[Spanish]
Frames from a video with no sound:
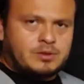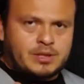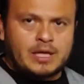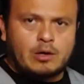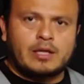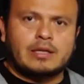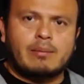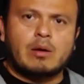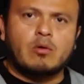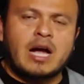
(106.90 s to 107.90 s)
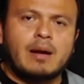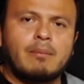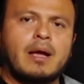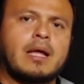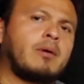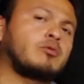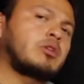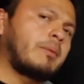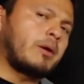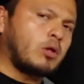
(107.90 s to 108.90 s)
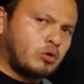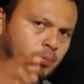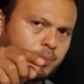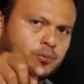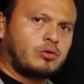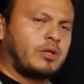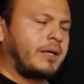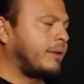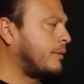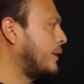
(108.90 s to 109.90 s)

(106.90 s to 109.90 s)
Chécalo en la tabla con calma y vamos a ver cuántos puntos tienes.